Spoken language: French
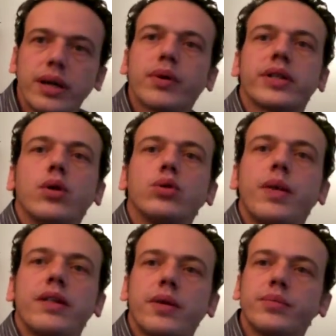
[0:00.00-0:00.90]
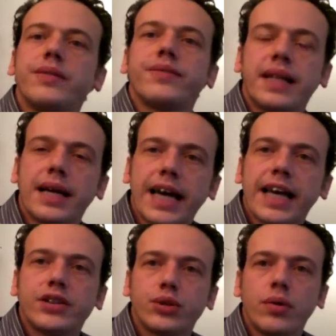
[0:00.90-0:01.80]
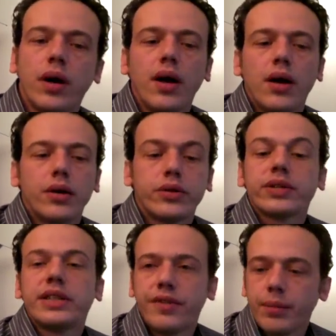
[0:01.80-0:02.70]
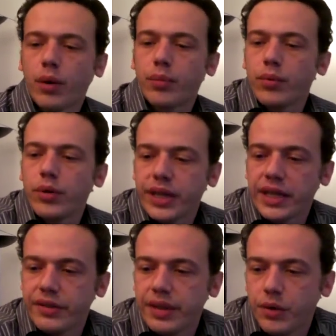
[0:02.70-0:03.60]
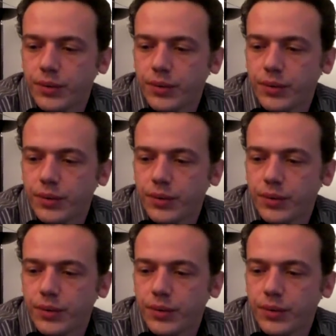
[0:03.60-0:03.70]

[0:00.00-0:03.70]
n'importe quelle autre plateforme qui fait de l'agrégation, euh, tant que c'est fait proprement, bien évidemment.